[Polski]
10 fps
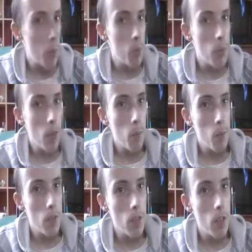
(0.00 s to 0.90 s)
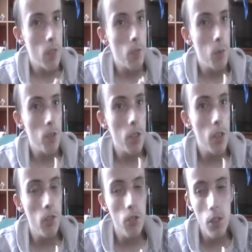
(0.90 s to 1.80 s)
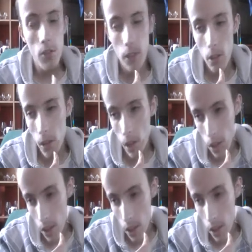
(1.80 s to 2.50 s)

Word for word: powiedziałem e, w poprzednich dwóch vlogach,